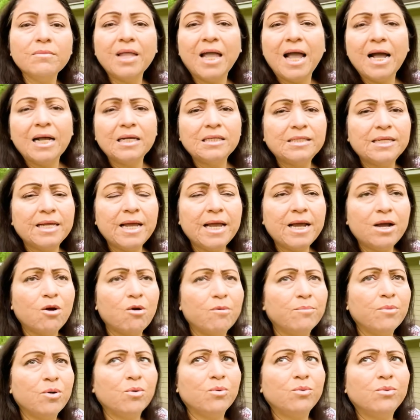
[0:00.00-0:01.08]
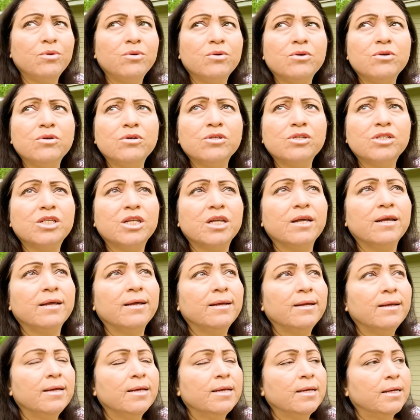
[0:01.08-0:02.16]
Hace como unos
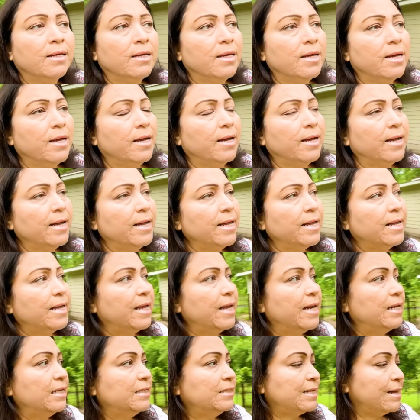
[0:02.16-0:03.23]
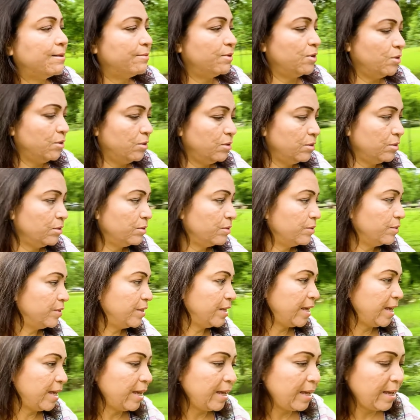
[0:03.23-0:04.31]
ay, ¿qué les hablo?
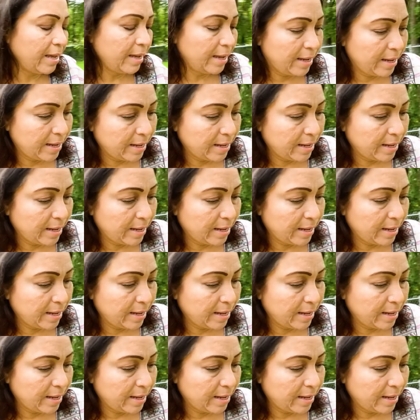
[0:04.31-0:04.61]
De